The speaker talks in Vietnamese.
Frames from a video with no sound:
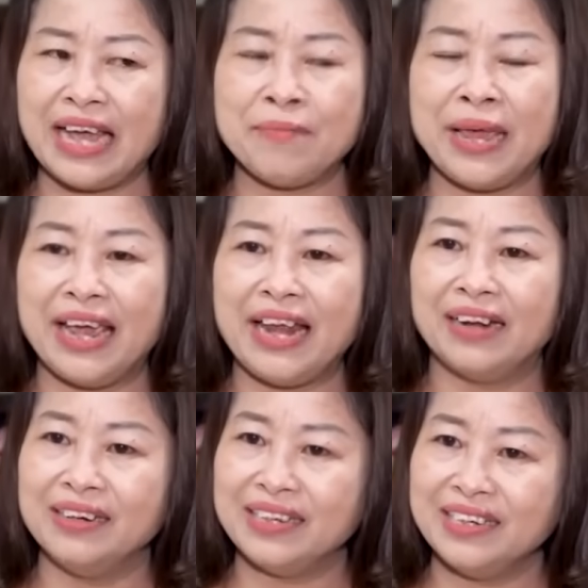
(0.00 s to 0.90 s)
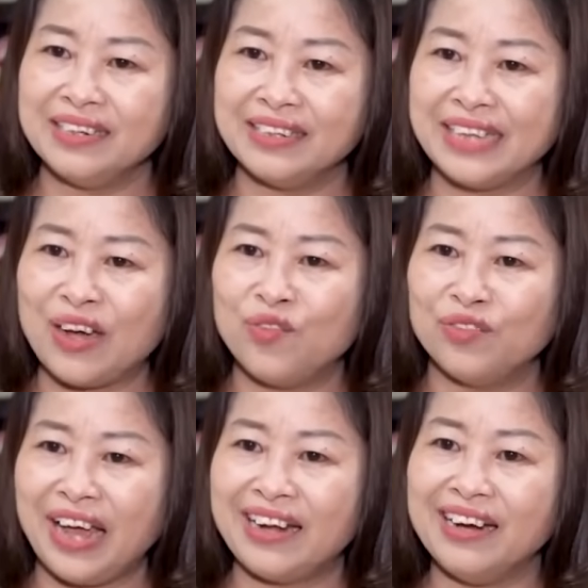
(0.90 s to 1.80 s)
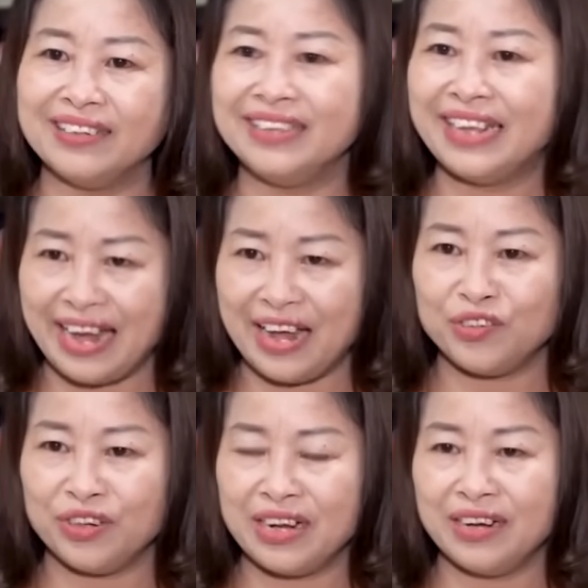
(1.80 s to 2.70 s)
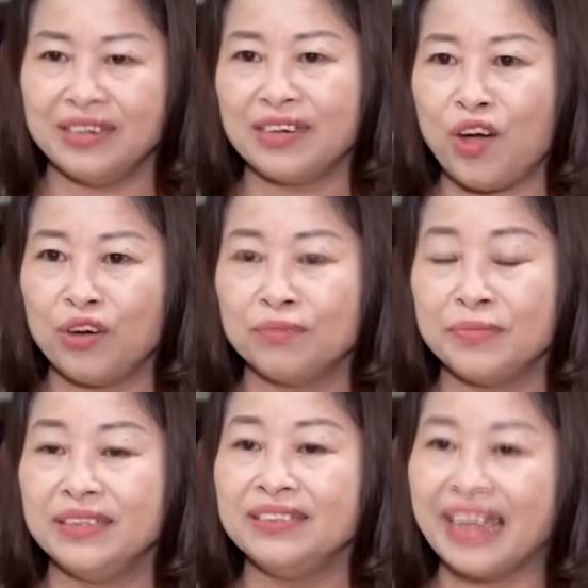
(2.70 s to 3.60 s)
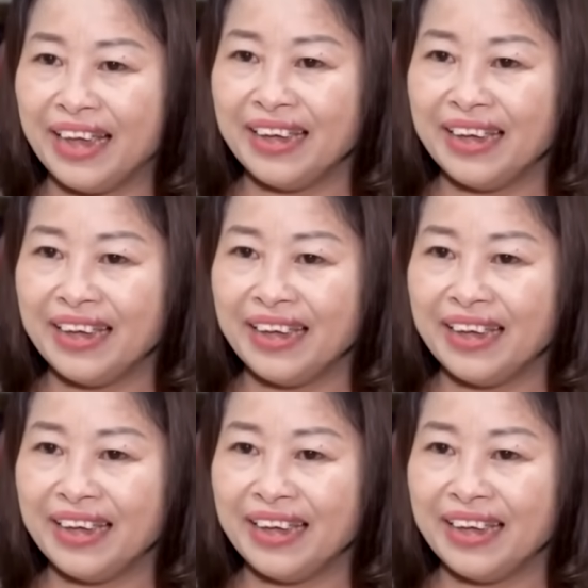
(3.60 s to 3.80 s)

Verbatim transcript: cha mẹ hay là đời trước đời sau ăn ở như thế nào cho nên là đời con nó mới như